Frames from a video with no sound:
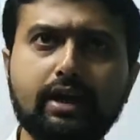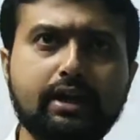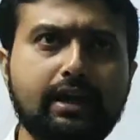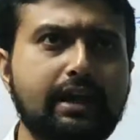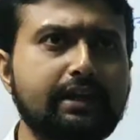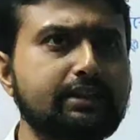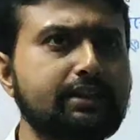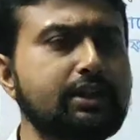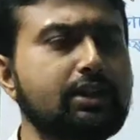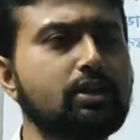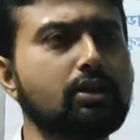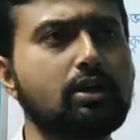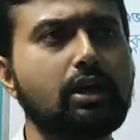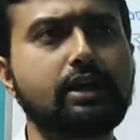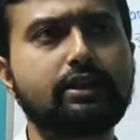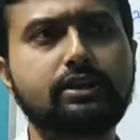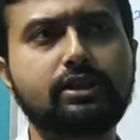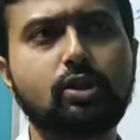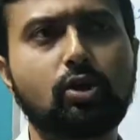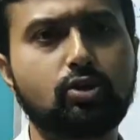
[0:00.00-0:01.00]
খ্যাতি
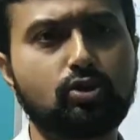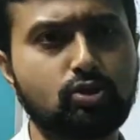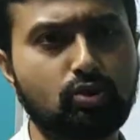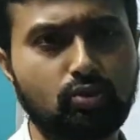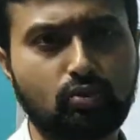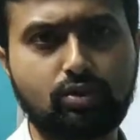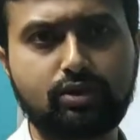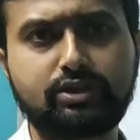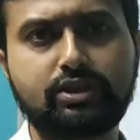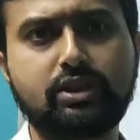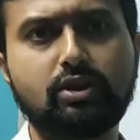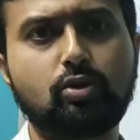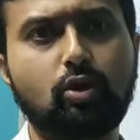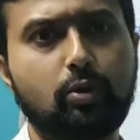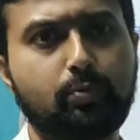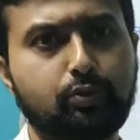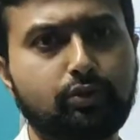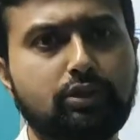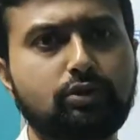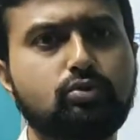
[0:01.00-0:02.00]
খ্যাতি অর্জন করেছিলেন
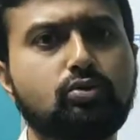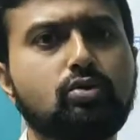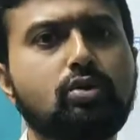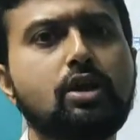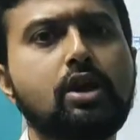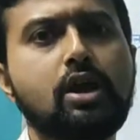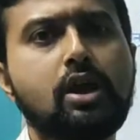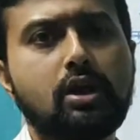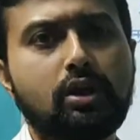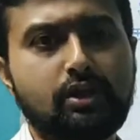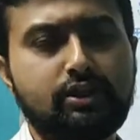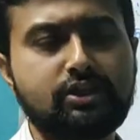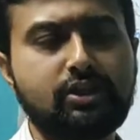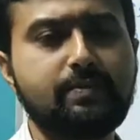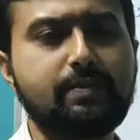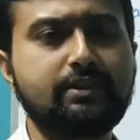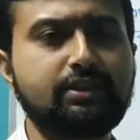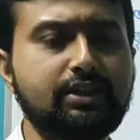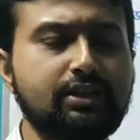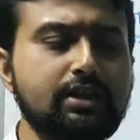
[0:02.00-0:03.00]
গল্পদাদুর
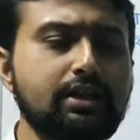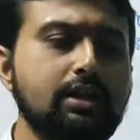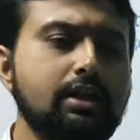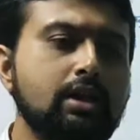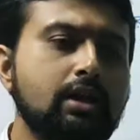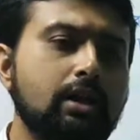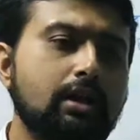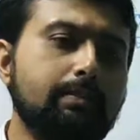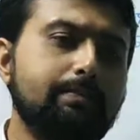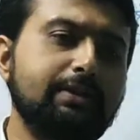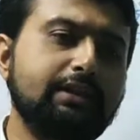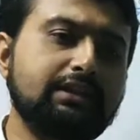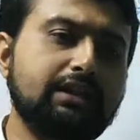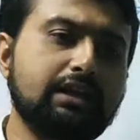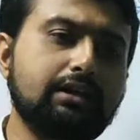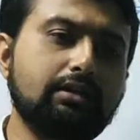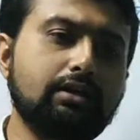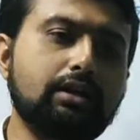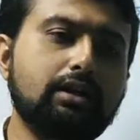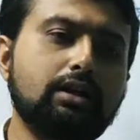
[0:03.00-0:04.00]
হিসেবে তিনি
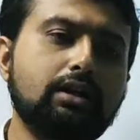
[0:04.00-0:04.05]
বেতার